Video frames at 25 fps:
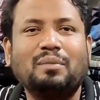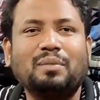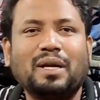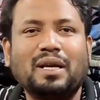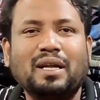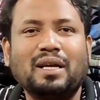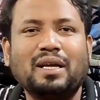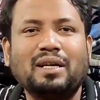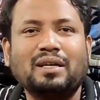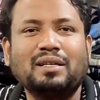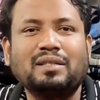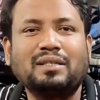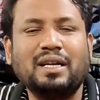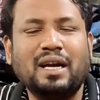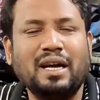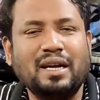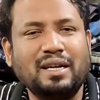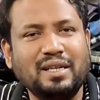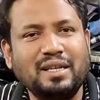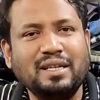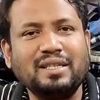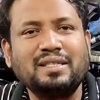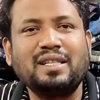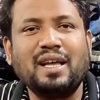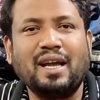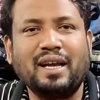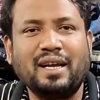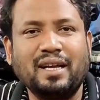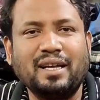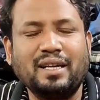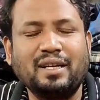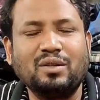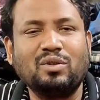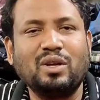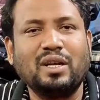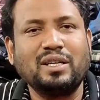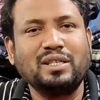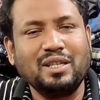মানে টায়ার্ডনেস থাকে
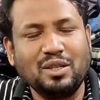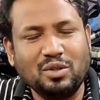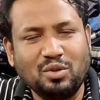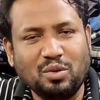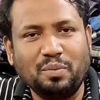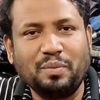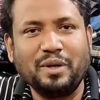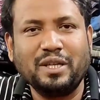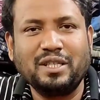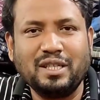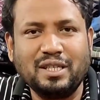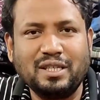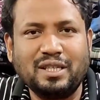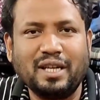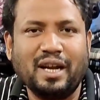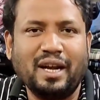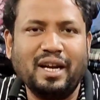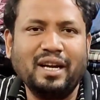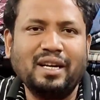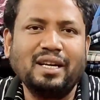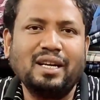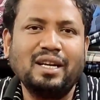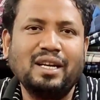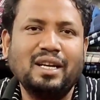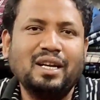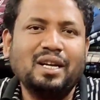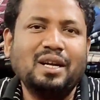কিন্তু আজকে একটু বেশি টায়ার্ড